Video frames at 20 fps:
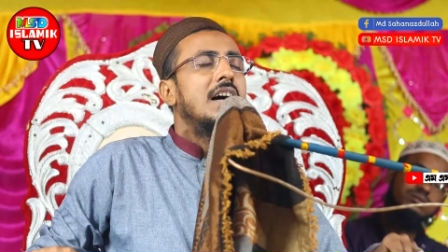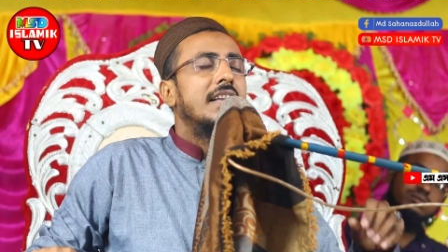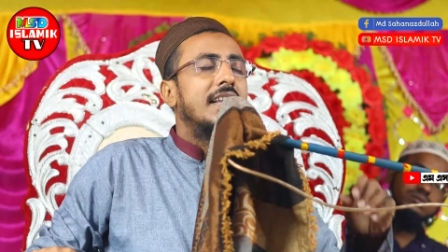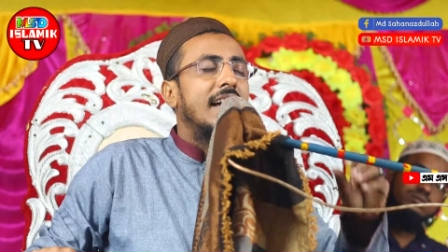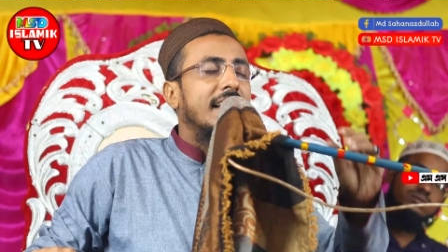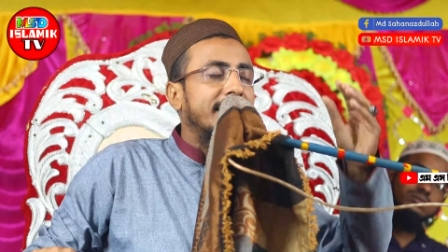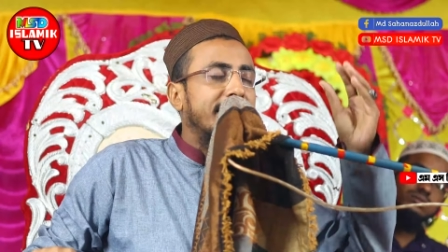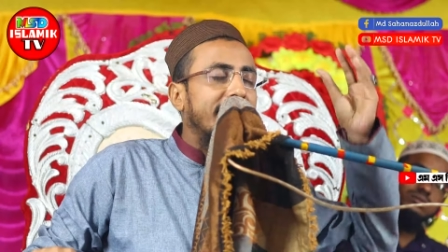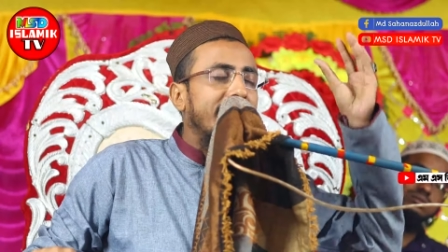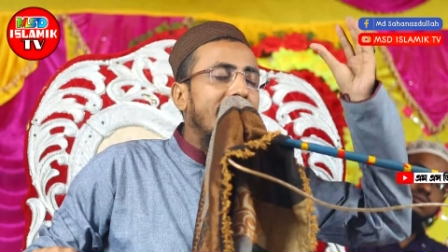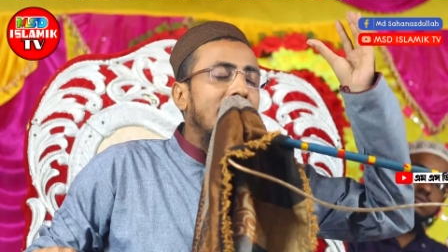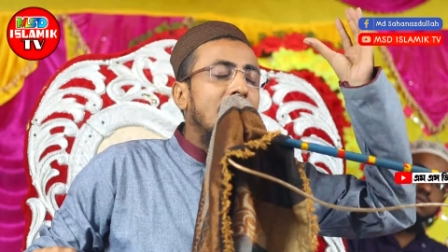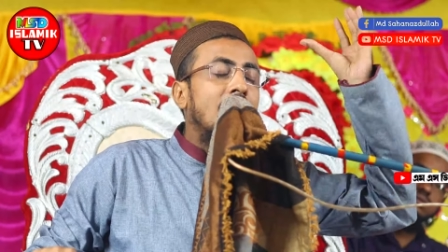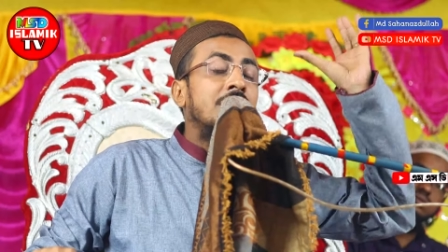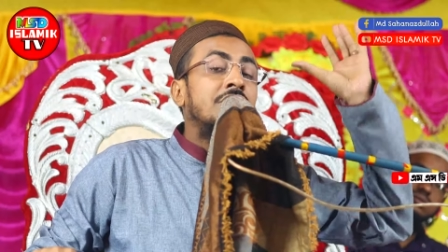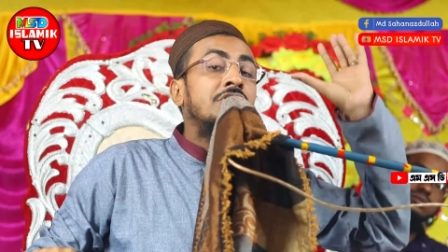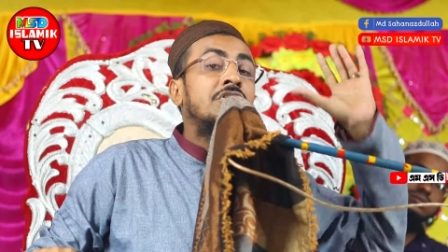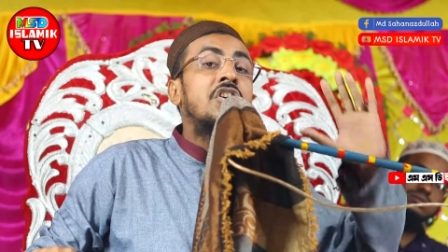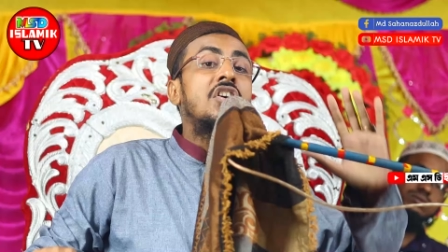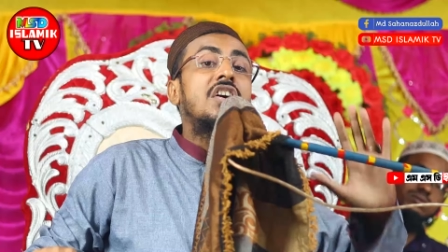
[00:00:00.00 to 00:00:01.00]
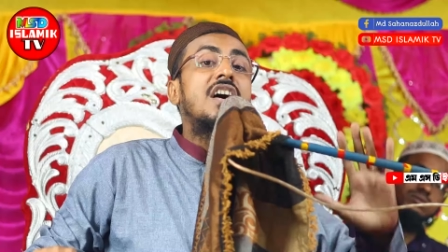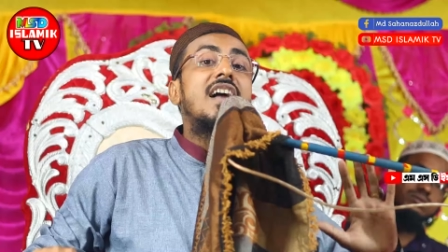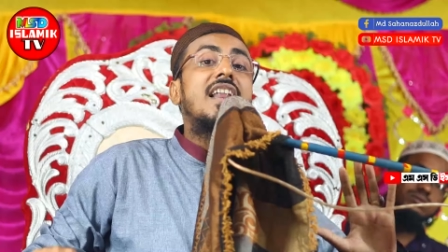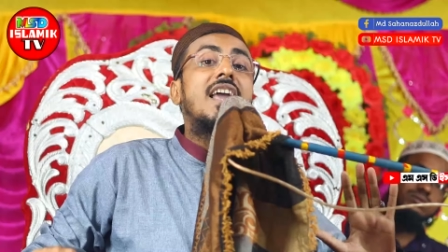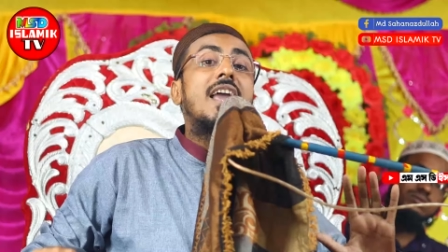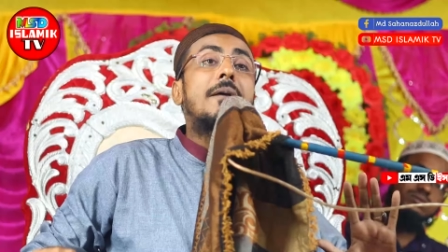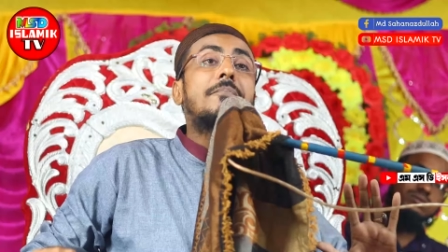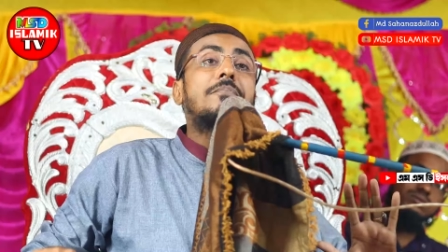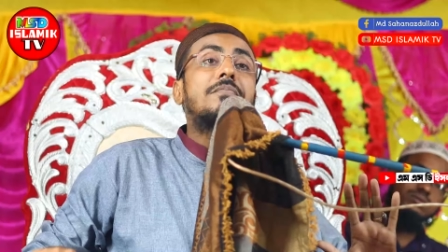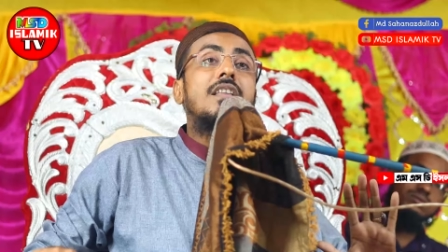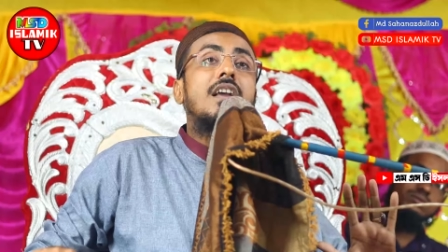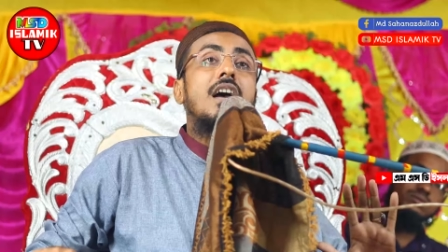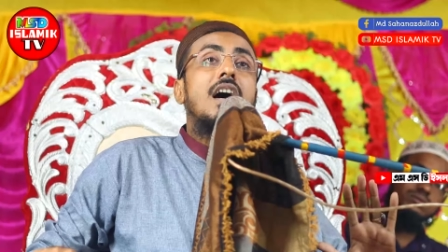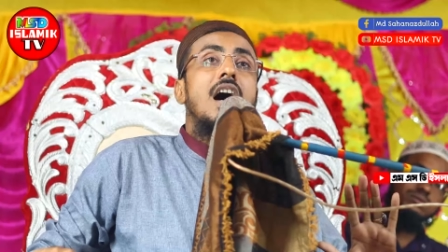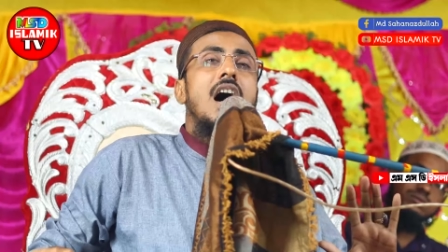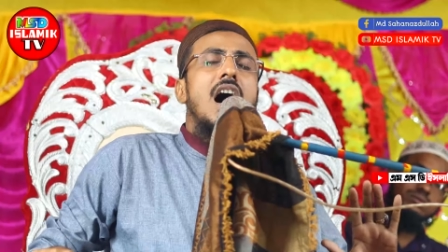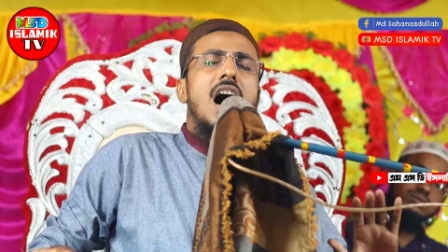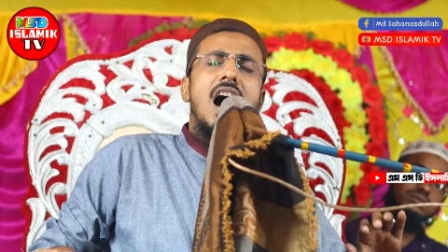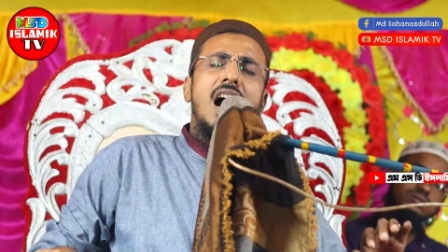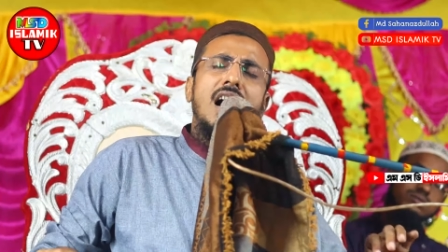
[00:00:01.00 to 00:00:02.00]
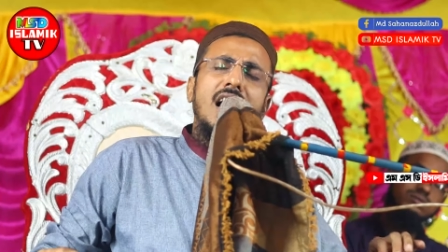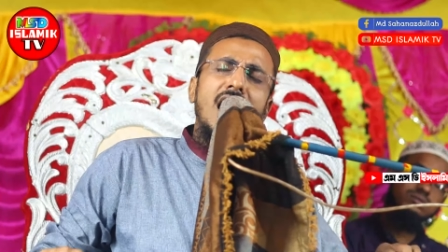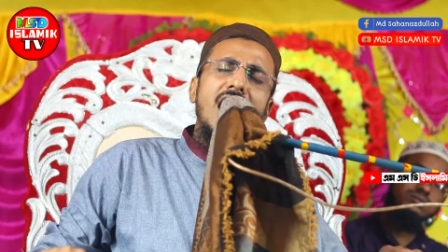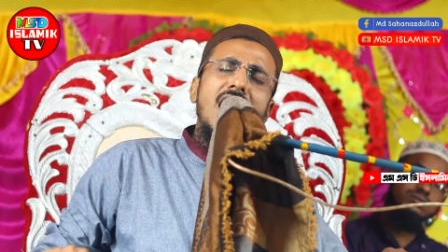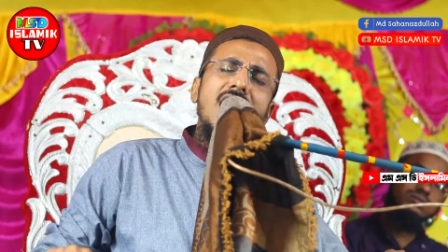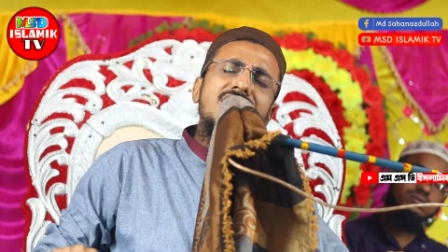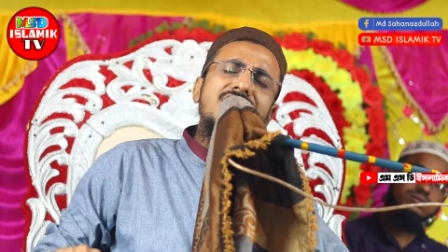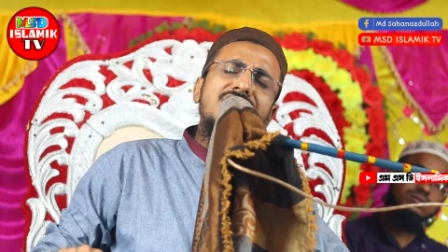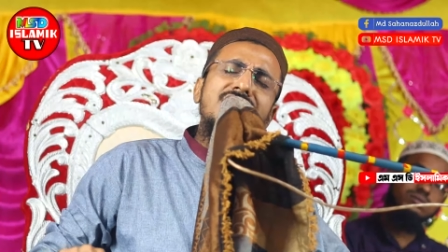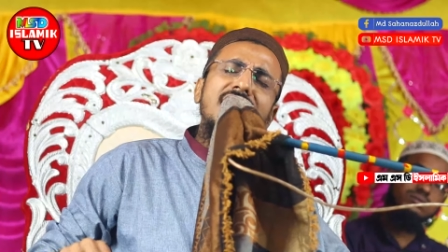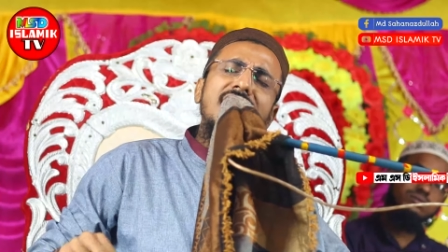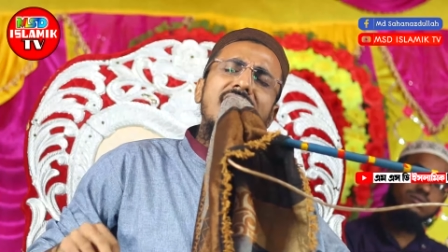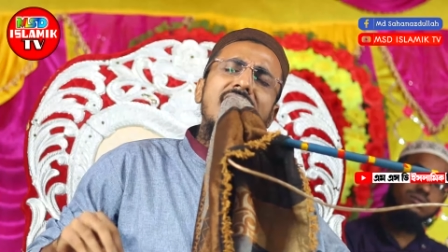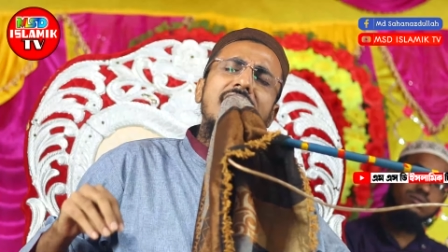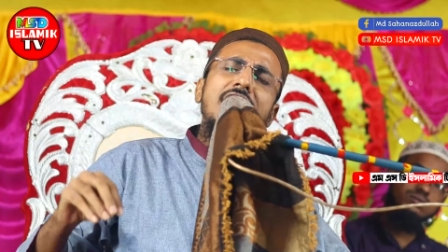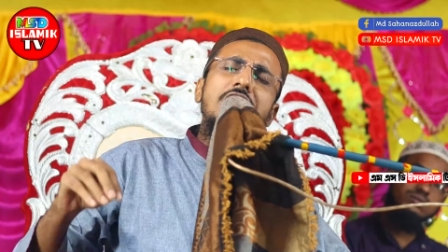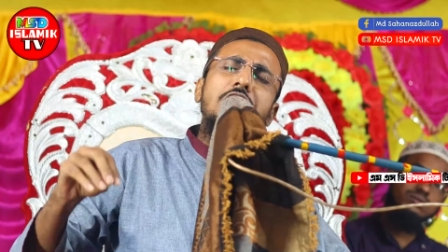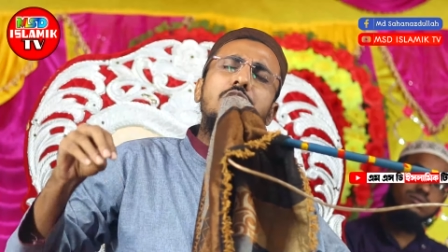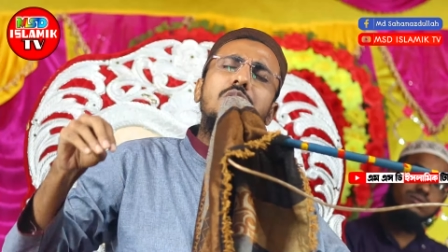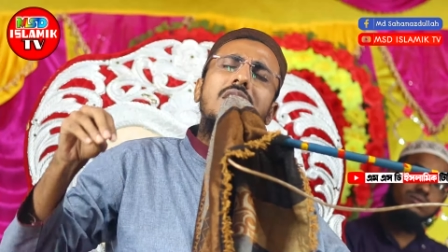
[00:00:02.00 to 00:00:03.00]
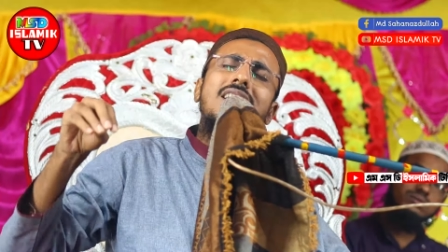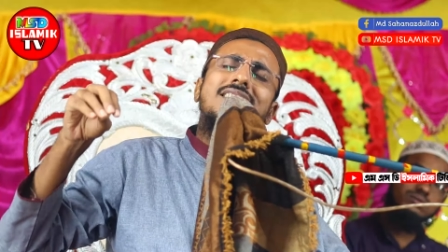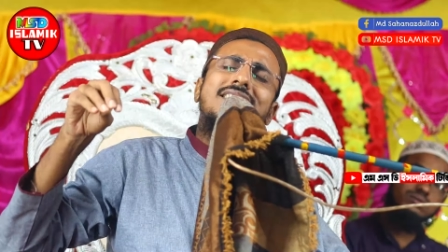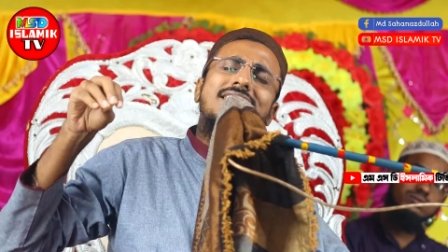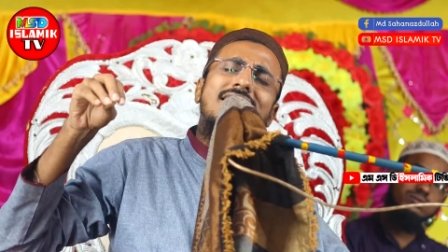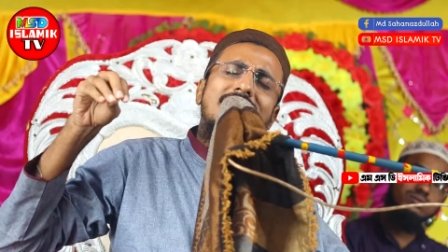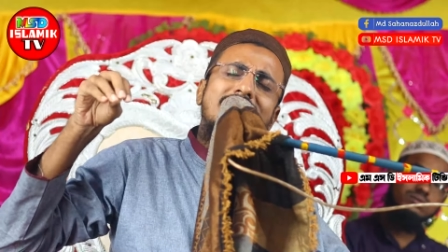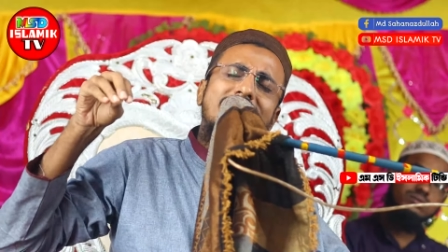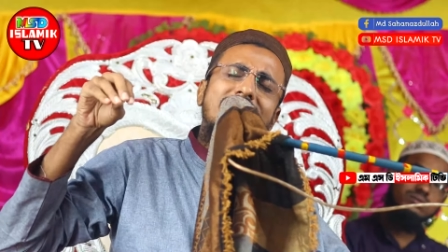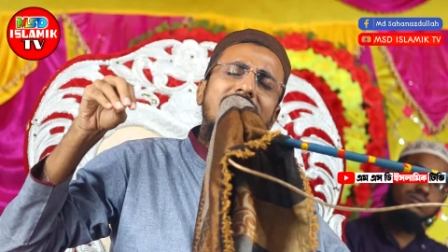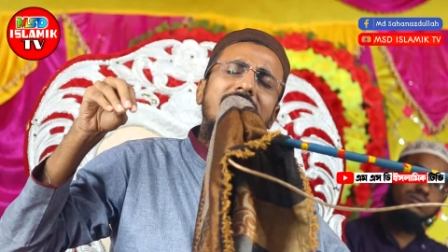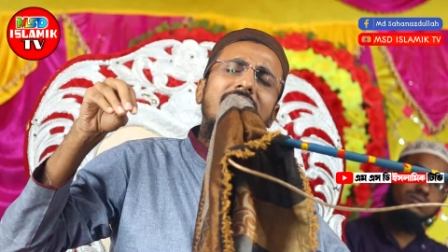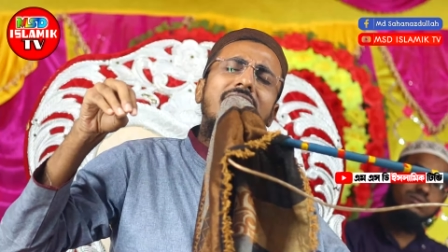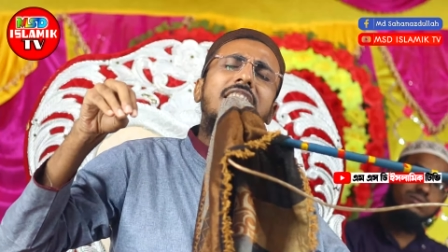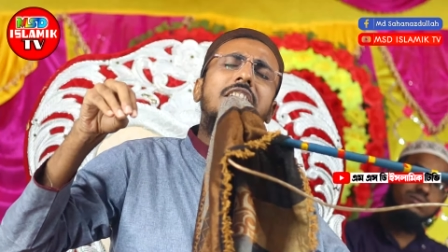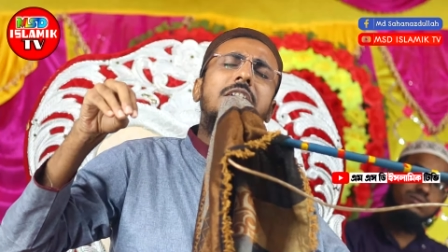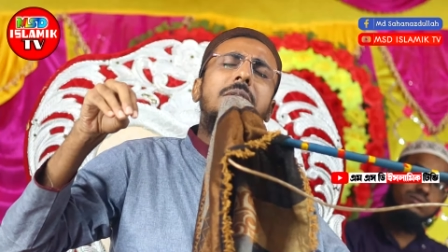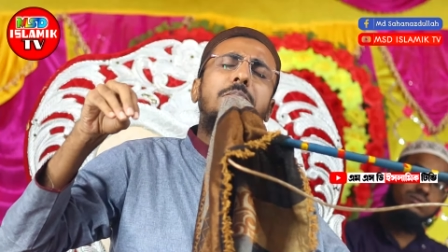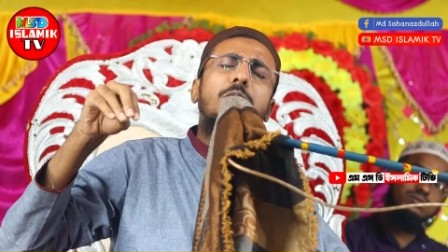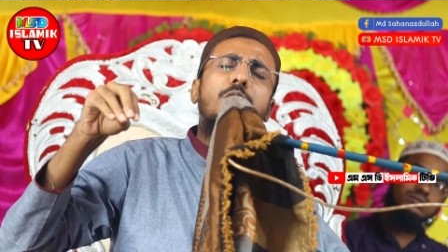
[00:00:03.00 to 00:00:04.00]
রাতের অন্ধকারে আকাশ থেকে কিছুটা শিশির